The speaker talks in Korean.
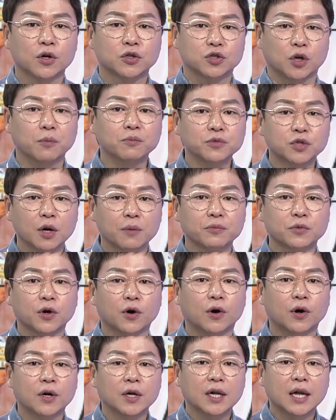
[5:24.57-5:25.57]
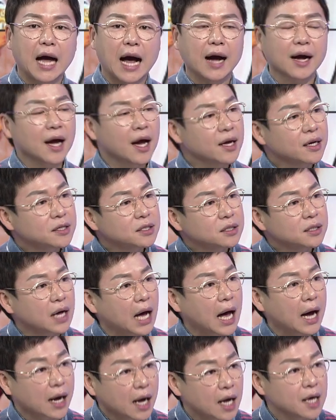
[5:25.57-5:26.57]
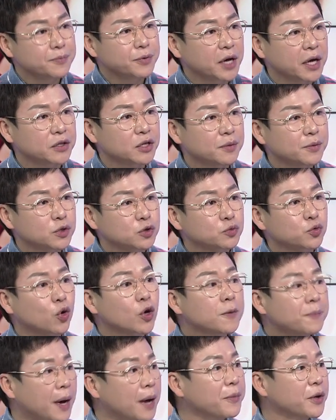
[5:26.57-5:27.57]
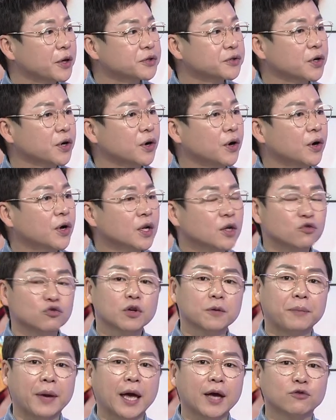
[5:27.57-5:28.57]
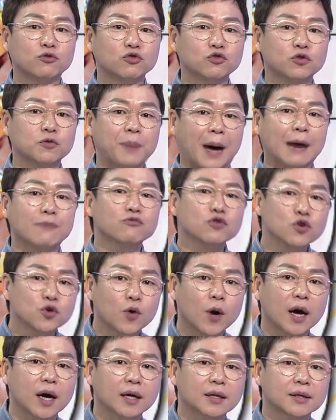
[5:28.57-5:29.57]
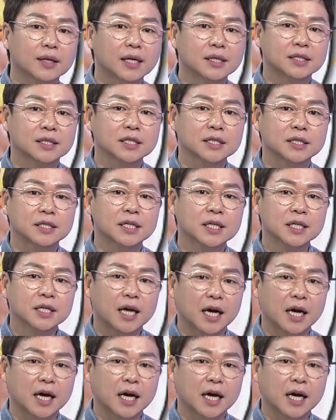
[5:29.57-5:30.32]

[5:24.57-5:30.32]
점점 더 아카이브 아카이브 개념을 좀 도입하면서 우리 배구 박물관 내지는